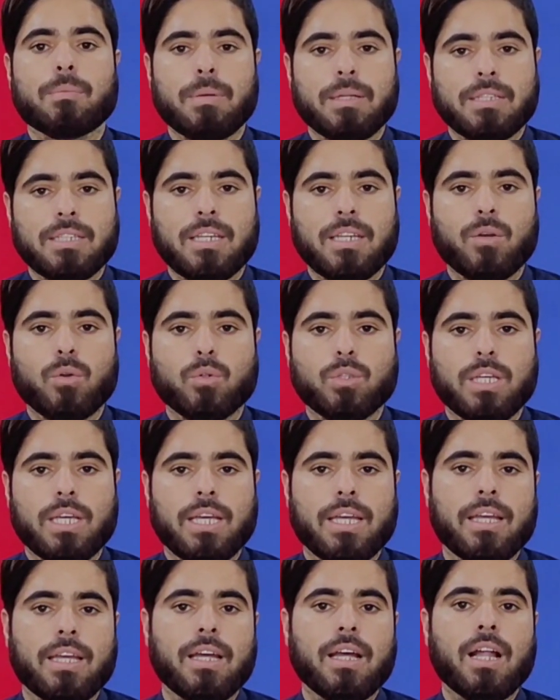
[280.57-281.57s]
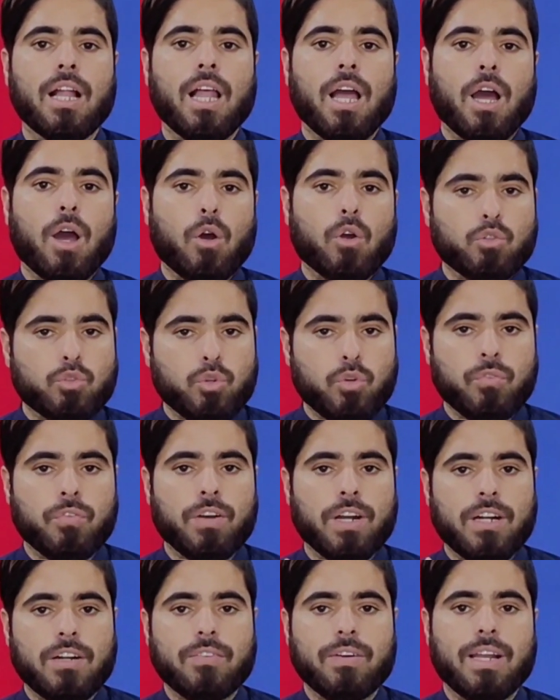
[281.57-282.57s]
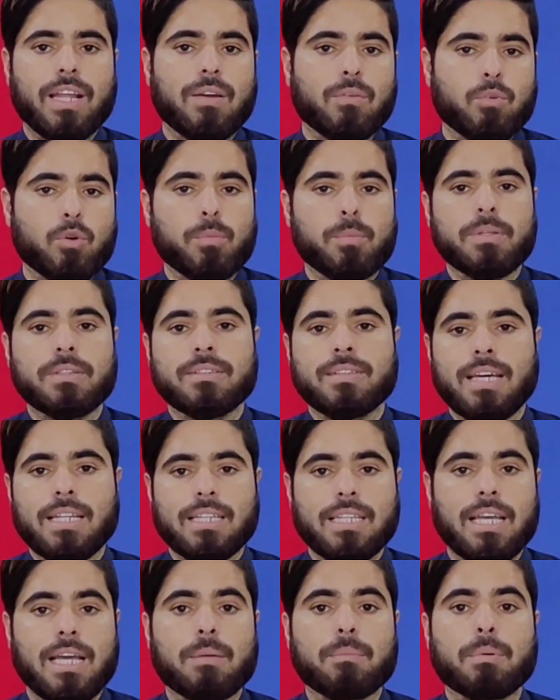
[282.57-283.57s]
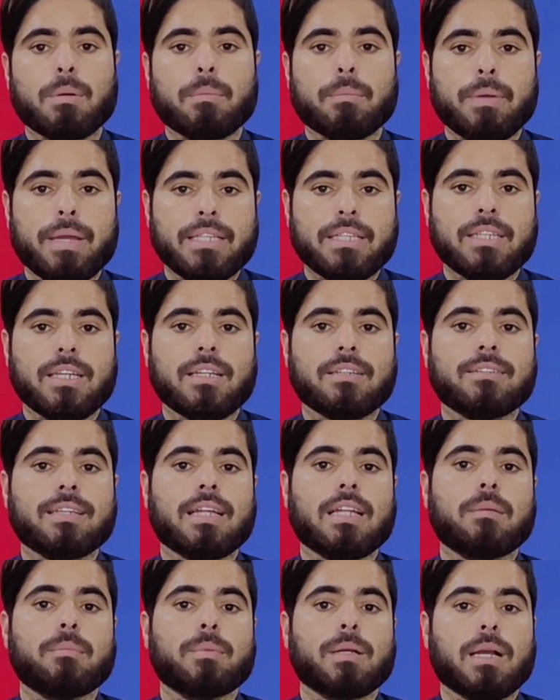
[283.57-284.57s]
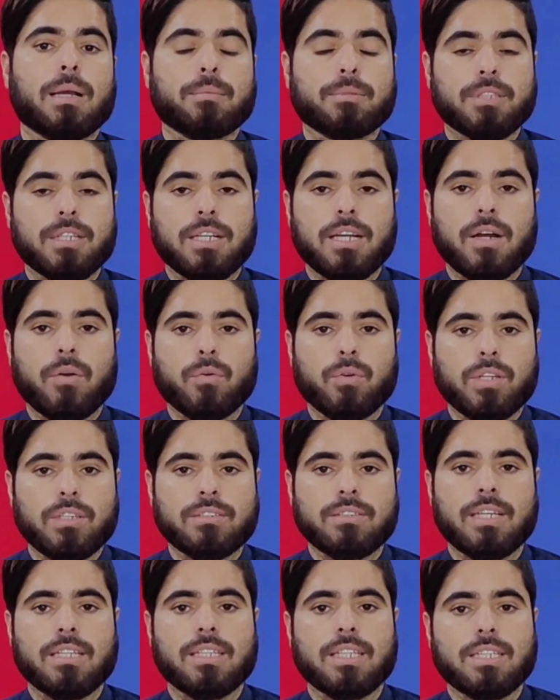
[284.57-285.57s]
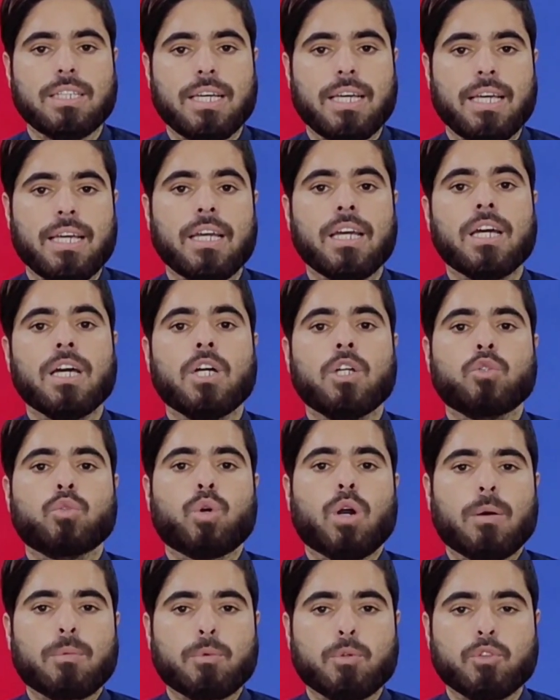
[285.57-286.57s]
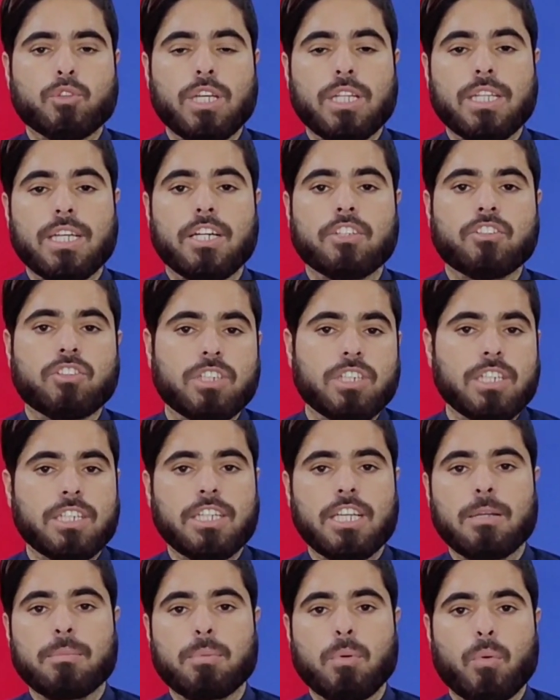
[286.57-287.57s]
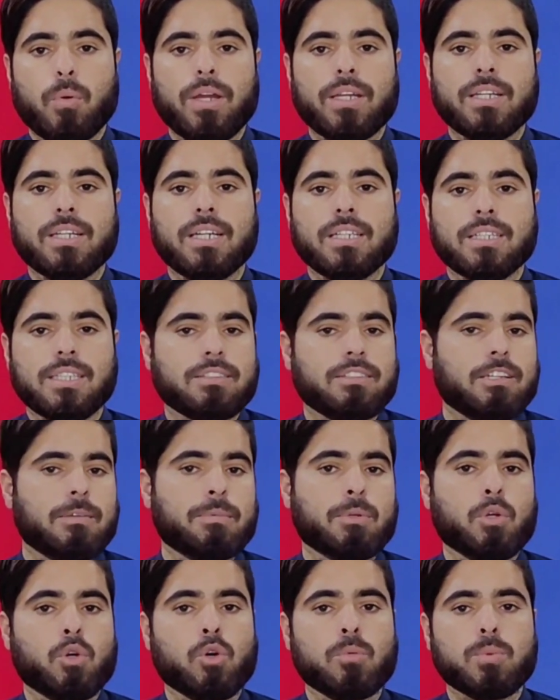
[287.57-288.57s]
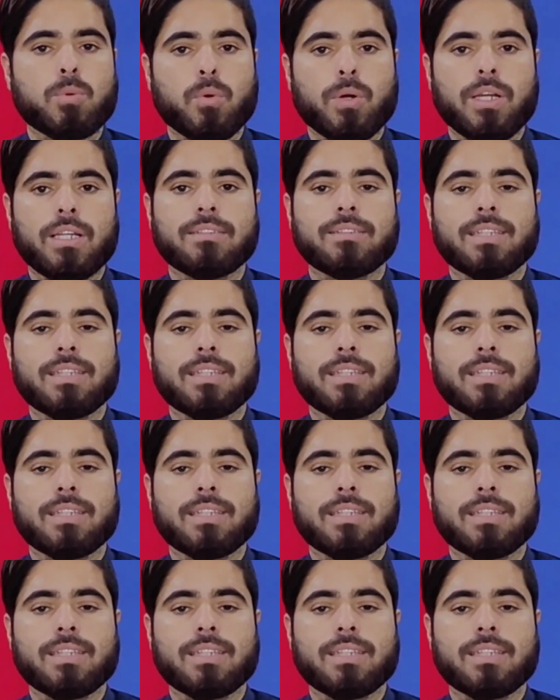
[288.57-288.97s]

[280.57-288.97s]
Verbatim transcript: काफ़ी बेहतरीन होते हैं और जो फ्रंट वाला है वो भी ज़्यादा यहाँ पर बेहतर है ज़्यादा मेगा पिक्सल काउंट के साथ आता है तो आपको ज़्यादा अच्छी डिटेल प्रोवाइड करता है जबकि ओप्पो